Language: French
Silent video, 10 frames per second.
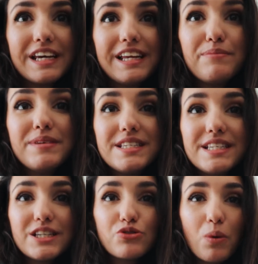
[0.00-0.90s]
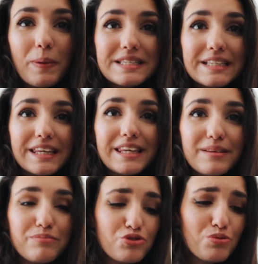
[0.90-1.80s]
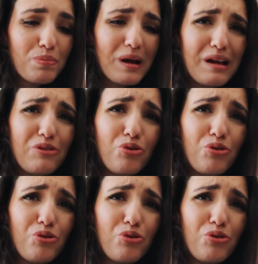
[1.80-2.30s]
Il est midi, j'ai toujours pas stream, je suis pas à